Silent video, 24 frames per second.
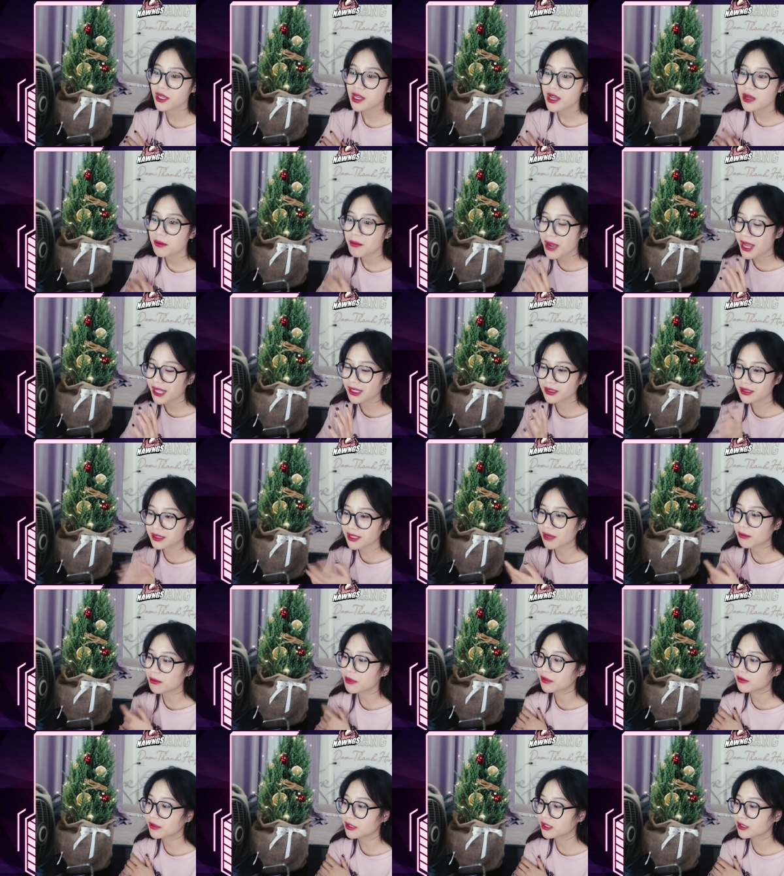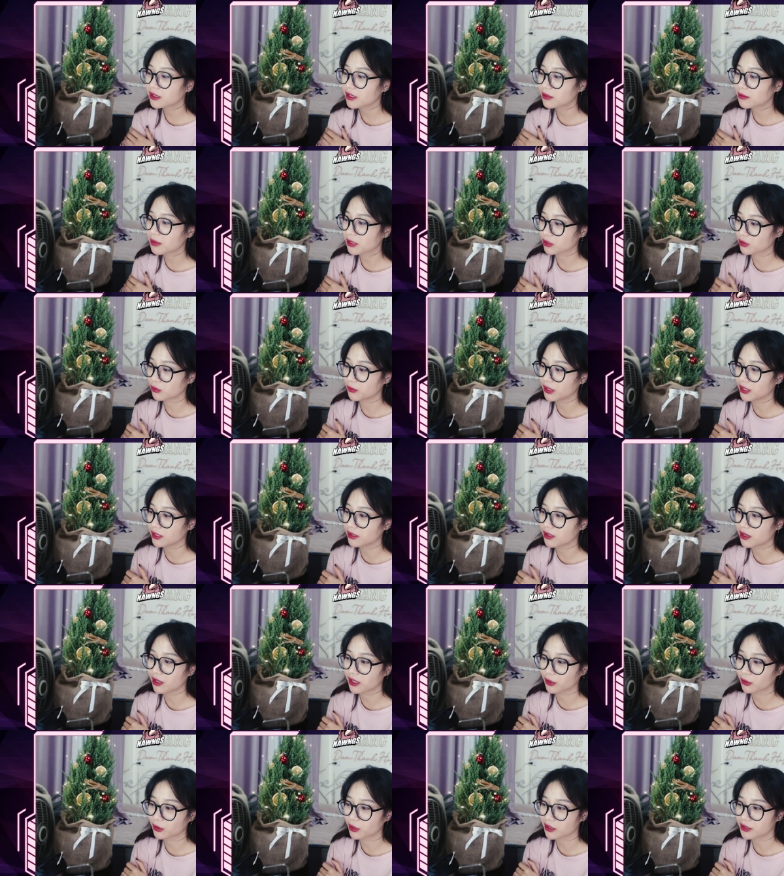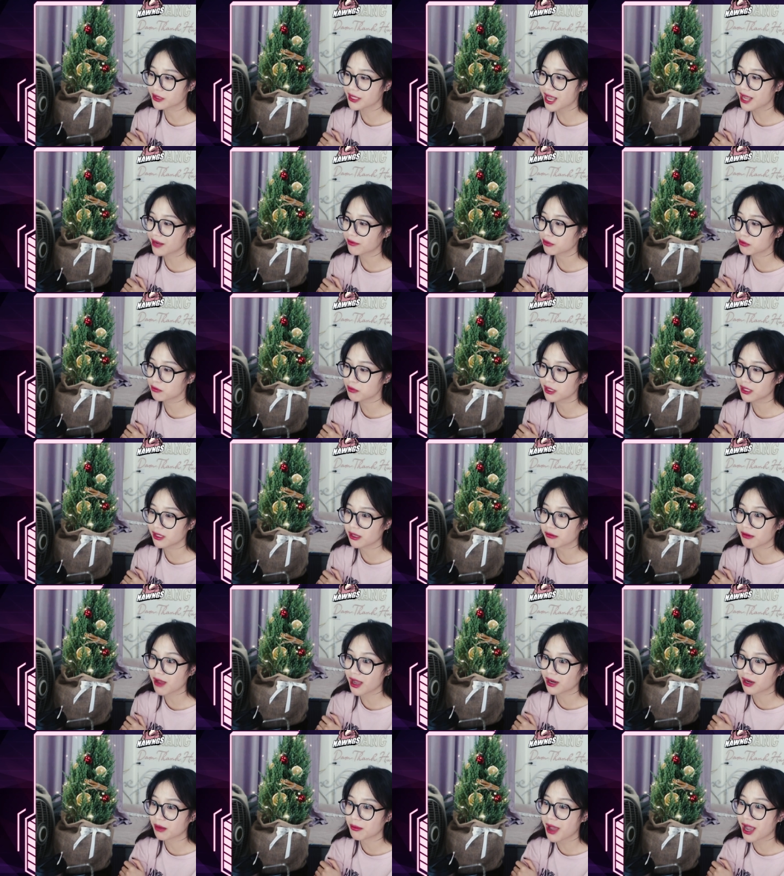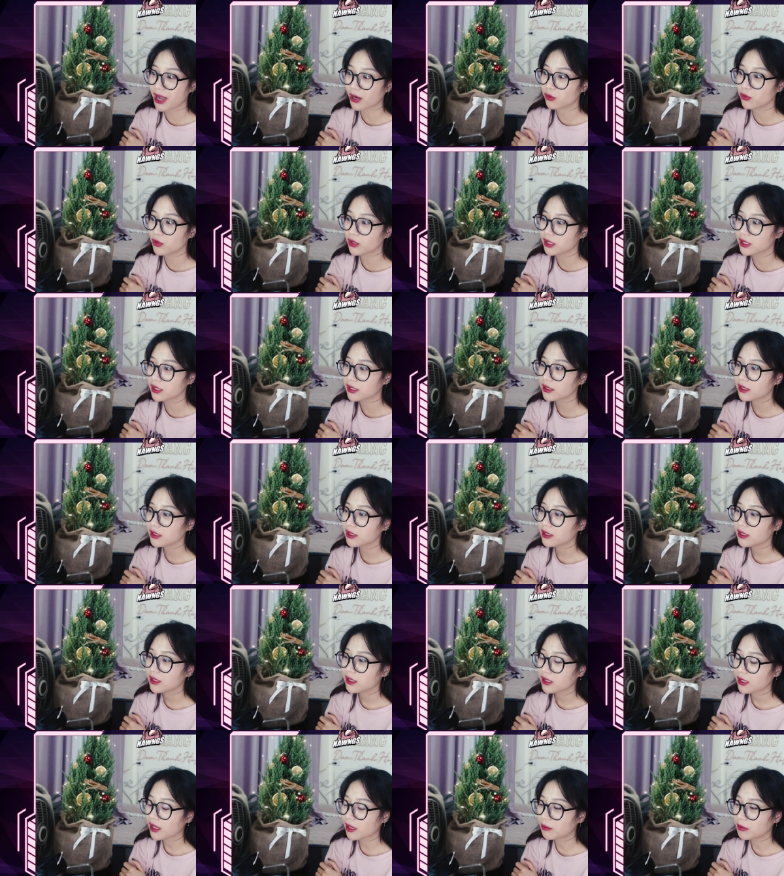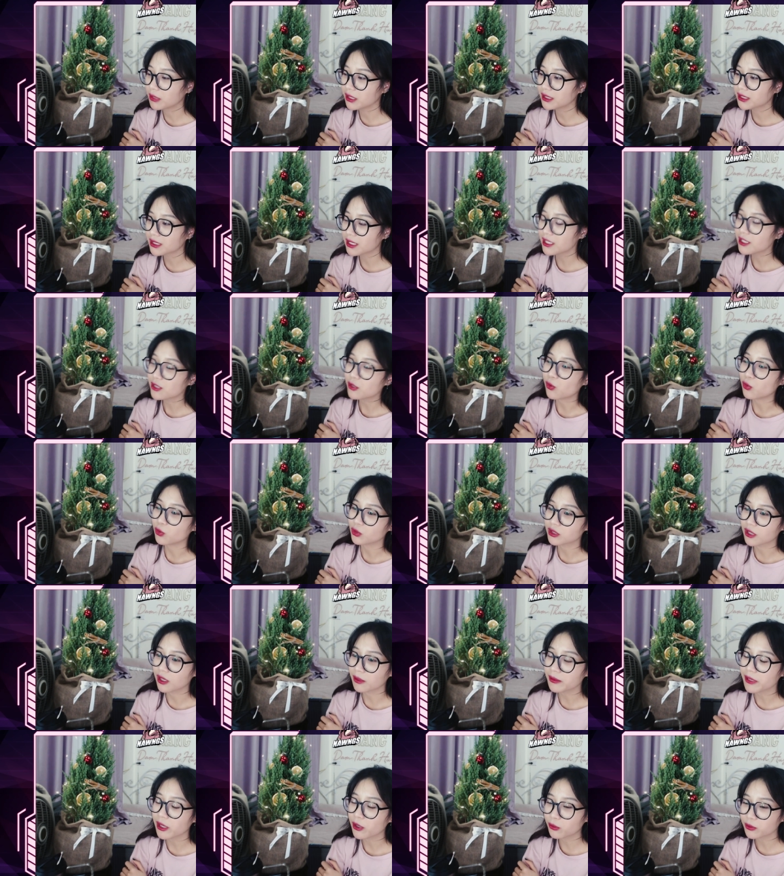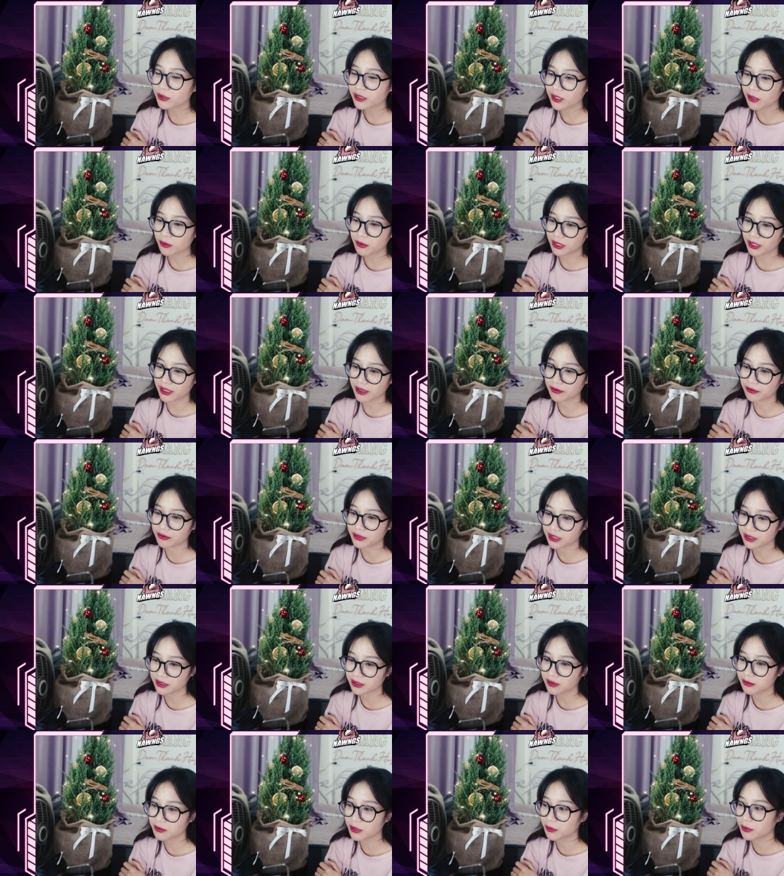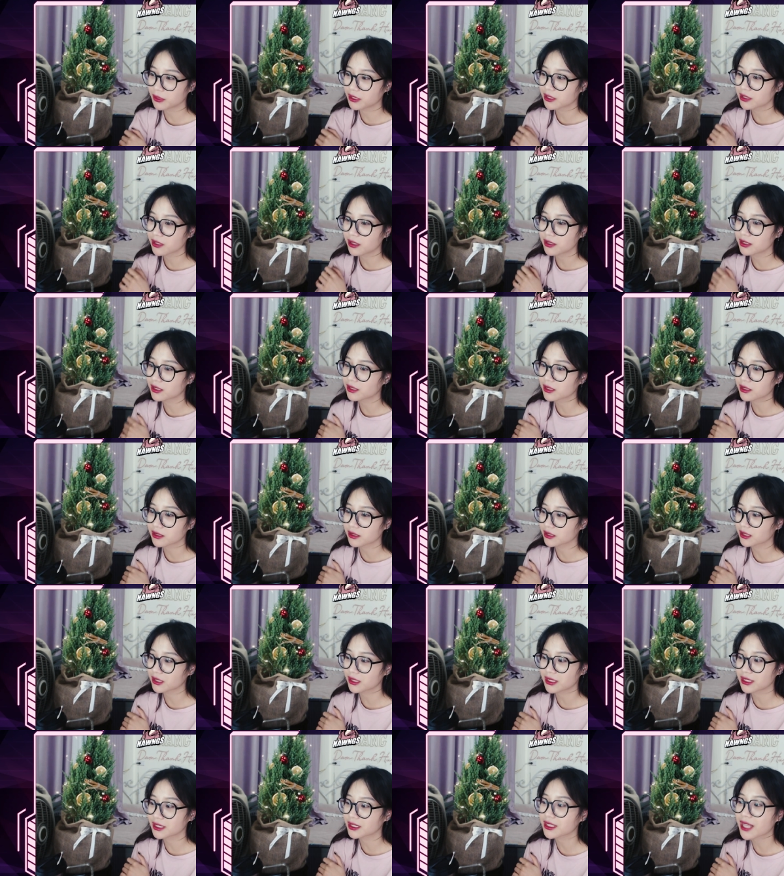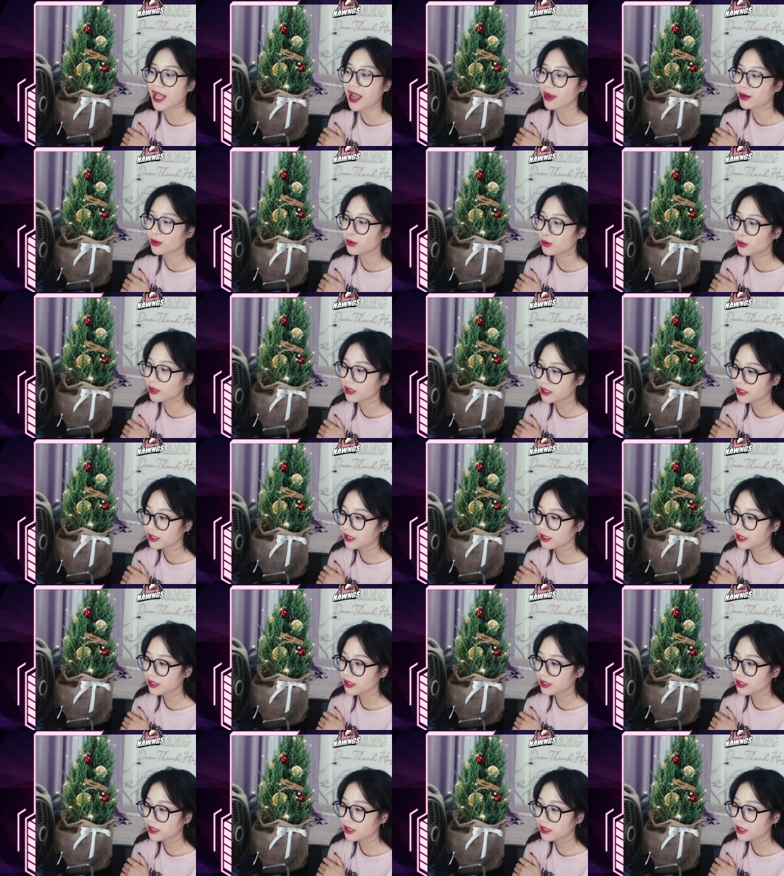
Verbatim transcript: 3 giờ sáng mình vẫn chơi mặc dù bình thường kiểu thời gian với mình là vàng là bạc luôn ấy là mình sẽ đi ngủ sớm để hôm sau mình làm việc nhưng mà mình chơi thì tận chơi đến sáng luôn